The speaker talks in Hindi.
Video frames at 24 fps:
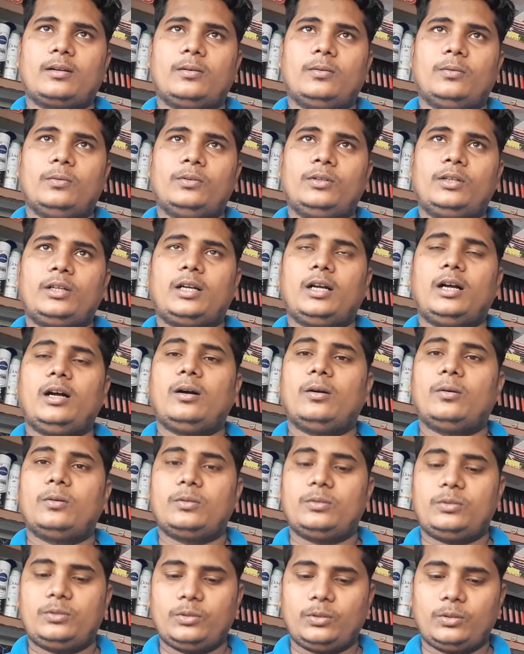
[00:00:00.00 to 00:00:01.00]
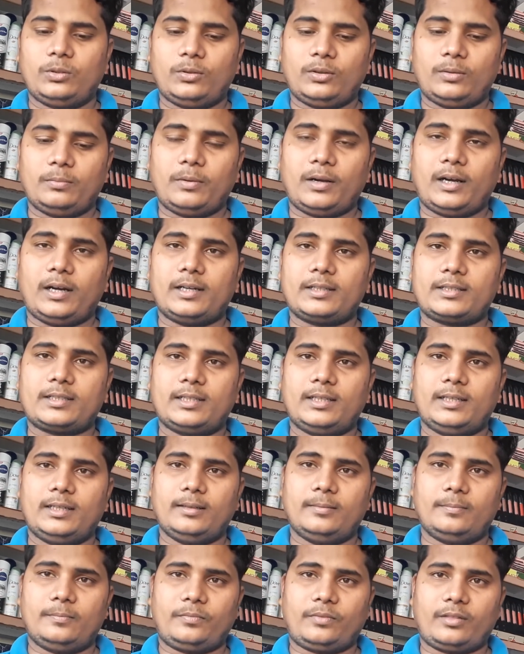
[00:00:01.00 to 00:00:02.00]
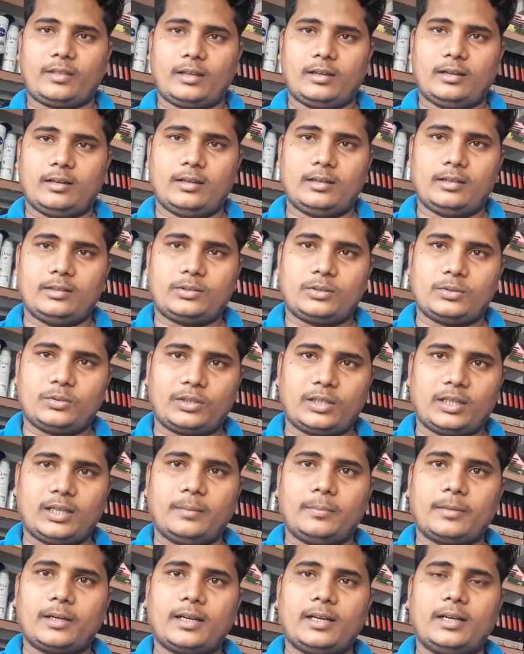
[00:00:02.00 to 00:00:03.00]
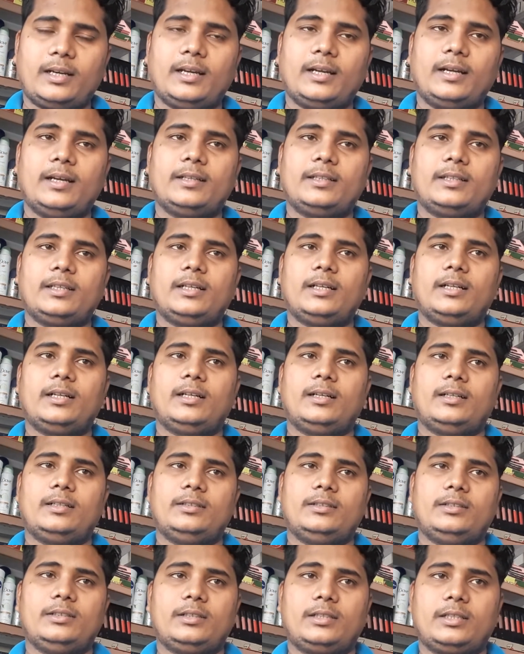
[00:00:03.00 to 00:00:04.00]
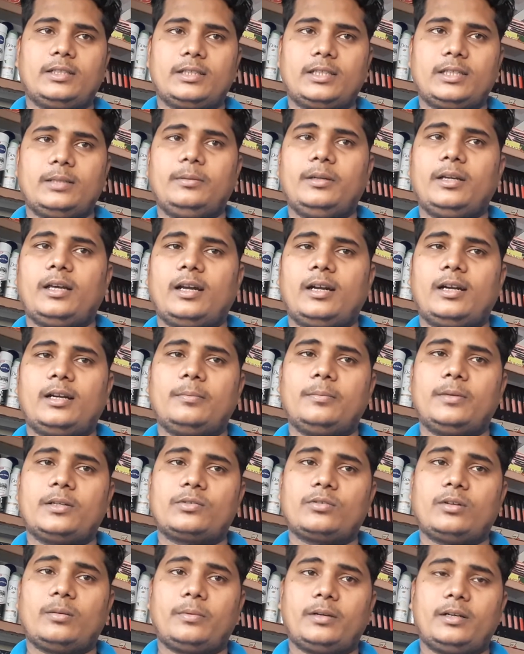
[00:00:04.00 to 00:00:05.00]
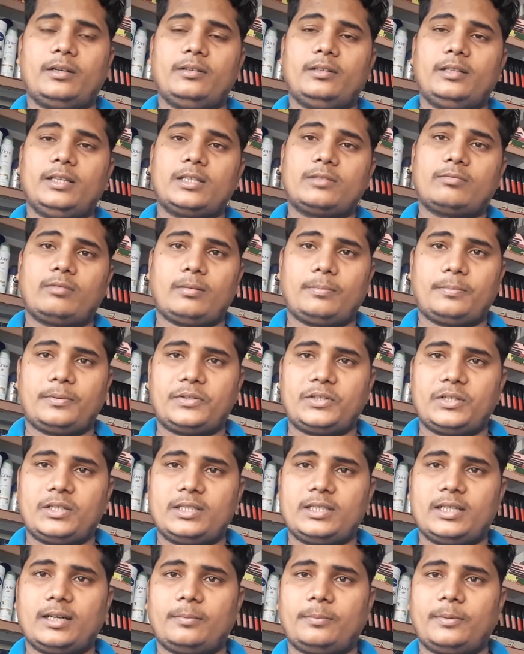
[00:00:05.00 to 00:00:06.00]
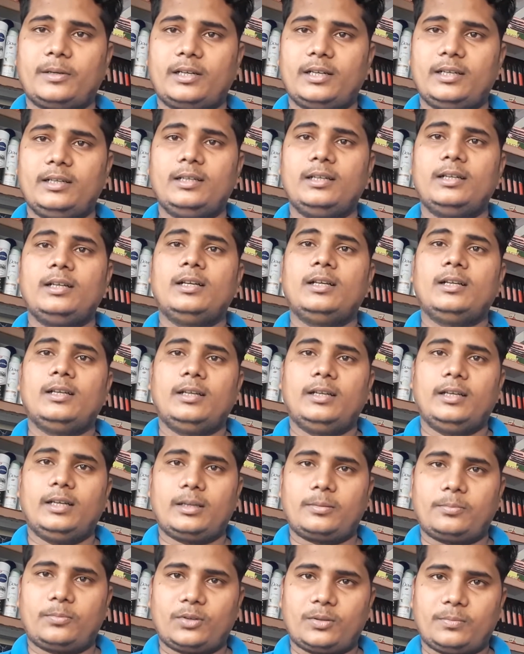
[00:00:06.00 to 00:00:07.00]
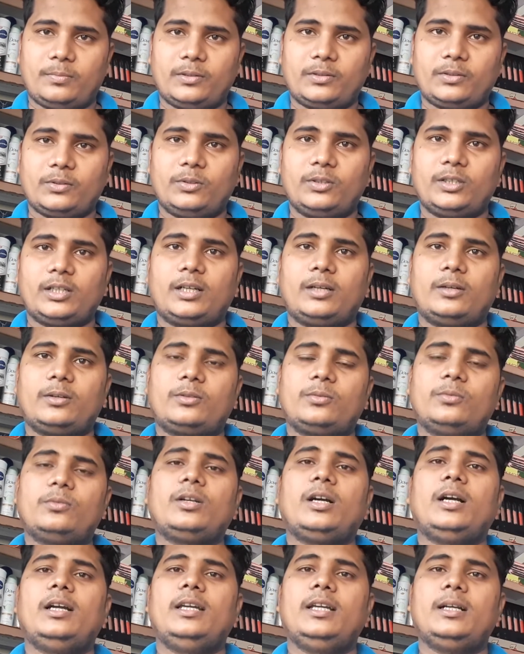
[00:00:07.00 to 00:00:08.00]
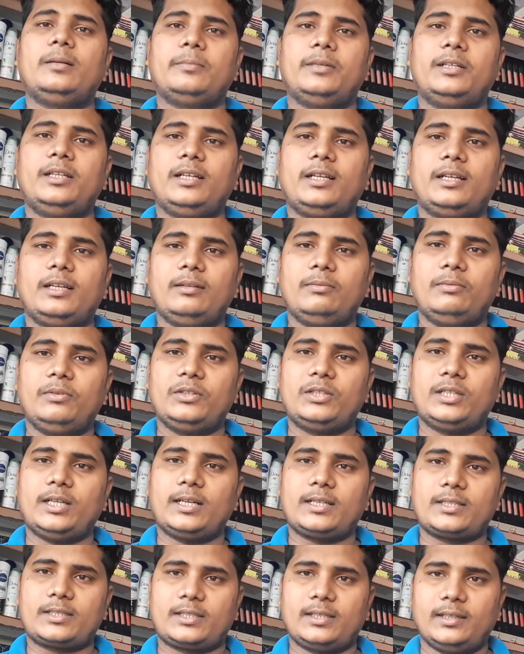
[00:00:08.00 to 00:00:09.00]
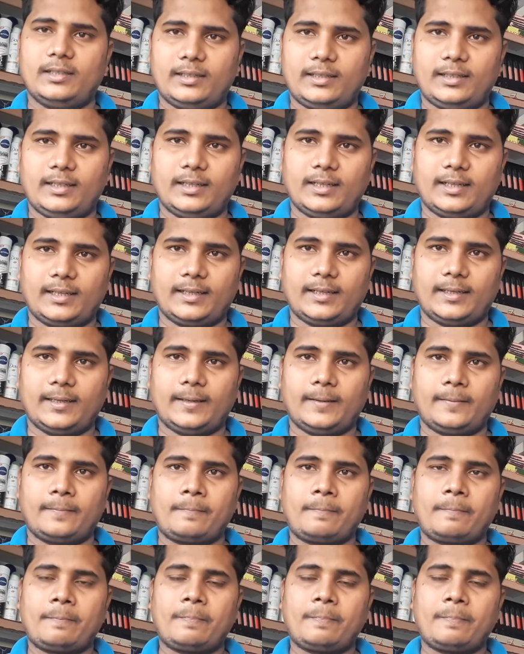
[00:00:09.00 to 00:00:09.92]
उनका और जो लोग बाहर से छुट्टियां मनाने आए थे या किसी भी कारण बस वो अपने देश वापस नहीं जा पा रहे एयरपोर्ट बंद होने के कारण तो उनका एक महीने के लिए वीज़ा एक्सटेंड किया गया है